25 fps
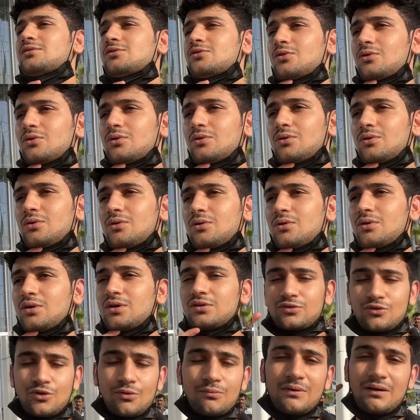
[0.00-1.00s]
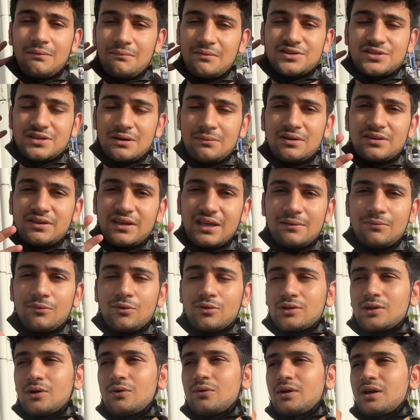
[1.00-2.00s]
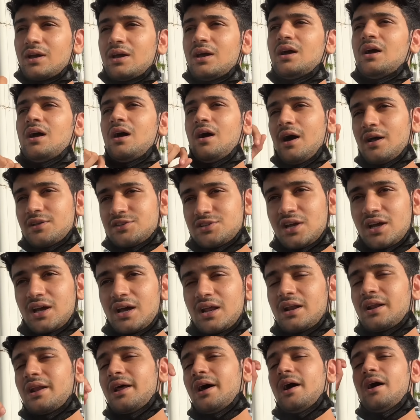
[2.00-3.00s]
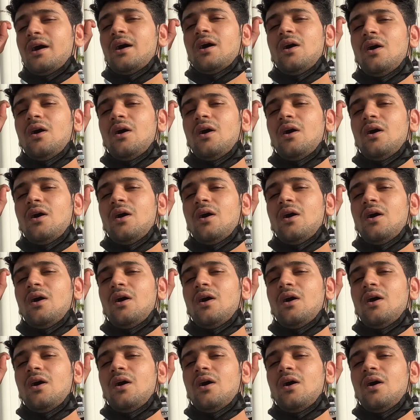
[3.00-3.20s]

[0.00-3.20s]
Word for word: तो इसको मैं हमेशा भाई यही बोलता हूँ कि अच्छा करना